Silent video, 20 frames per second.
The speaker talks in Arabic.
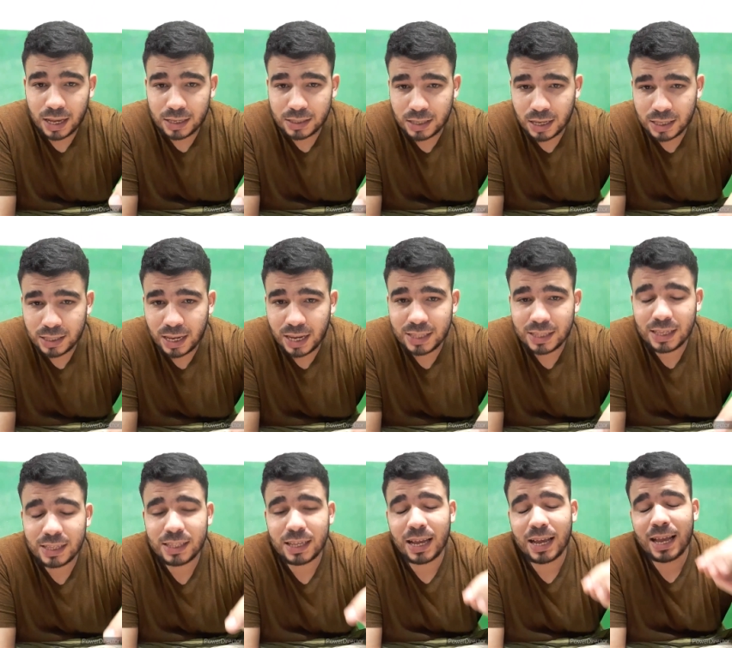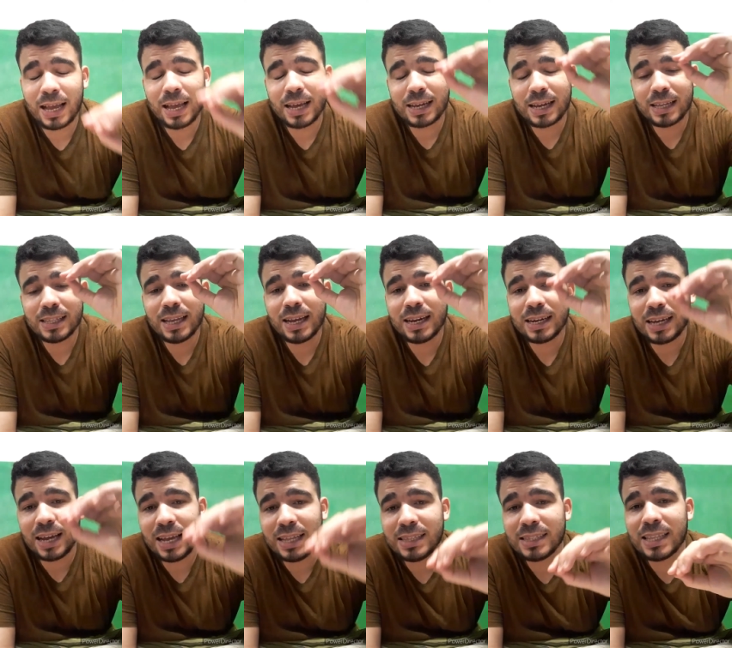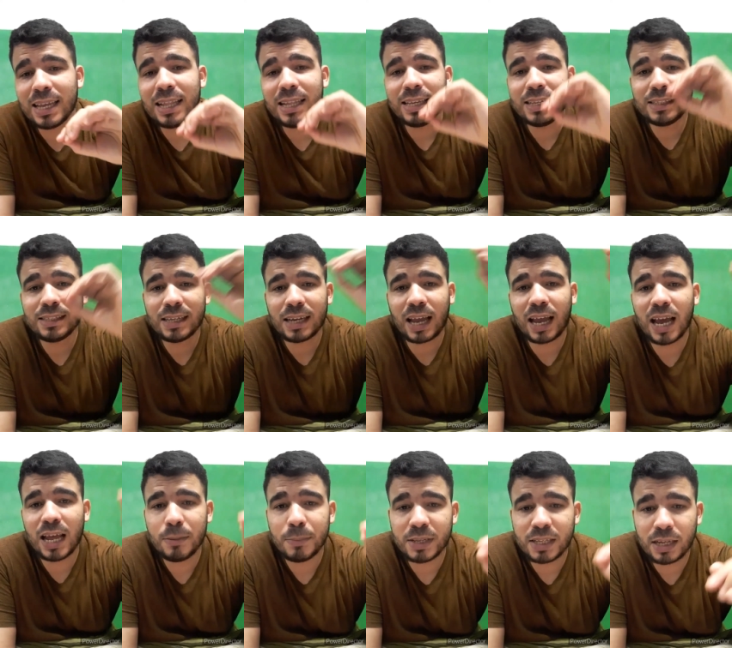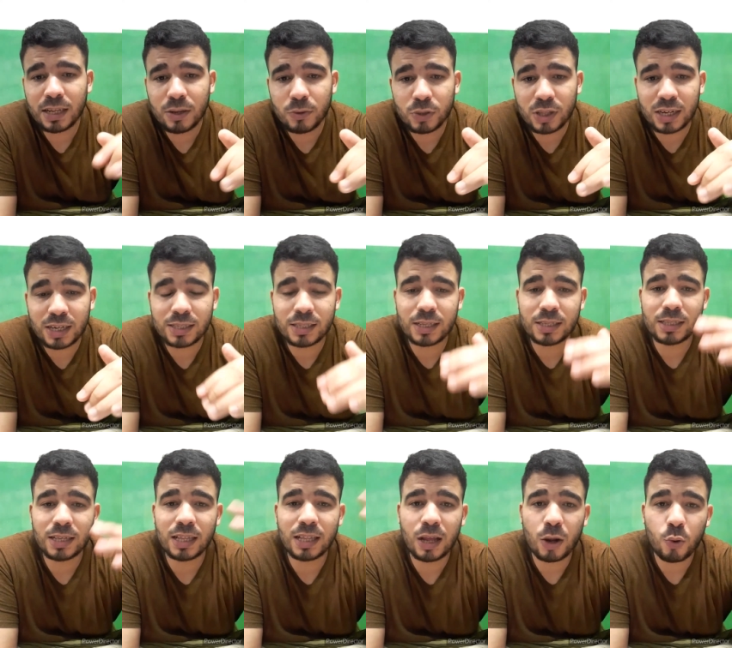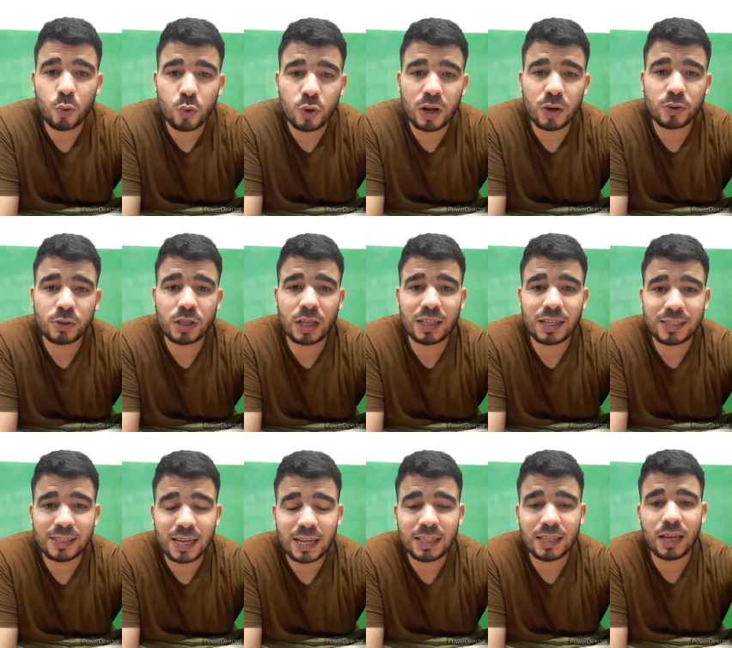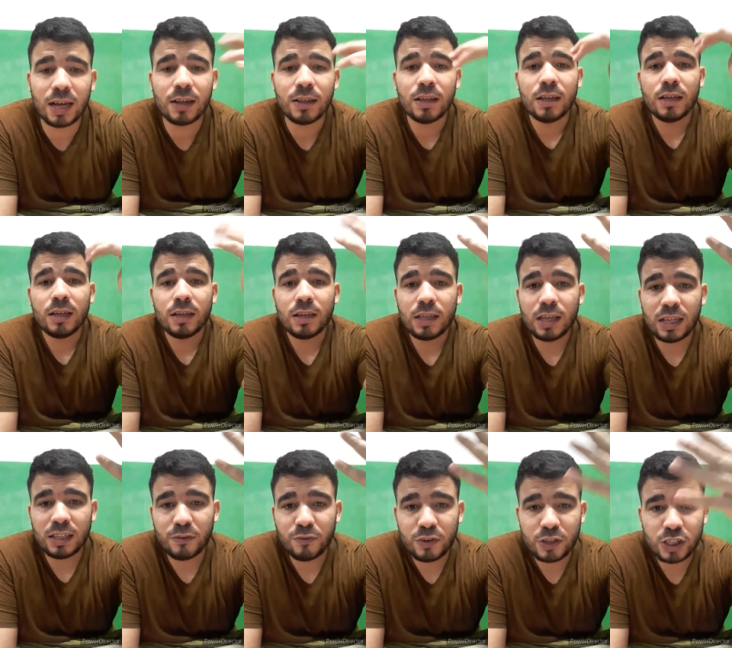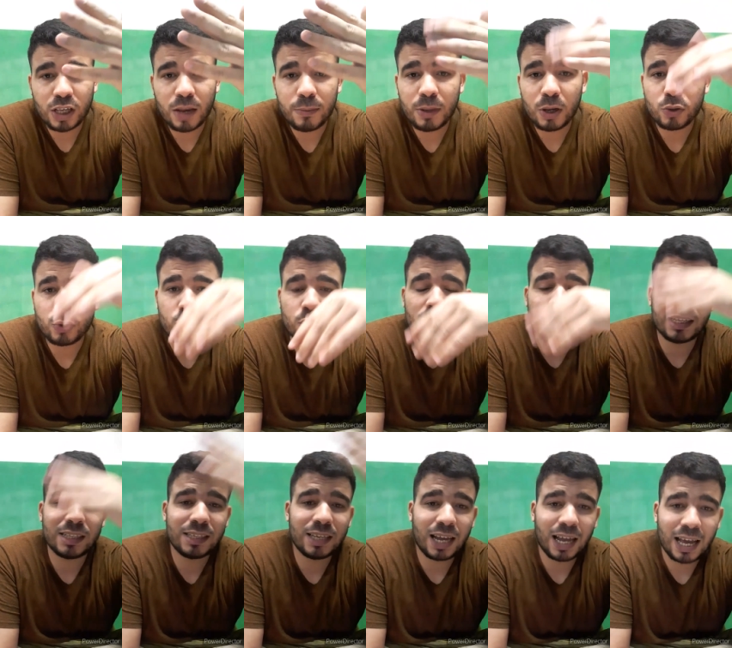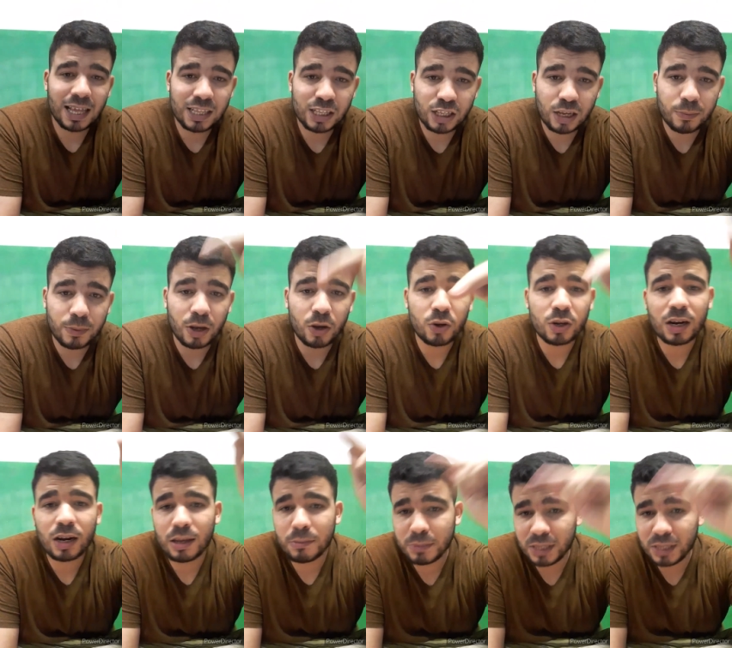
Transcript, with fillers: ساتحدث كذلك حتى الانتقال مثلا لو درست سنة أولى وسنة ثانية يعني في جامعة وتريد انتقال لجامعة أخرى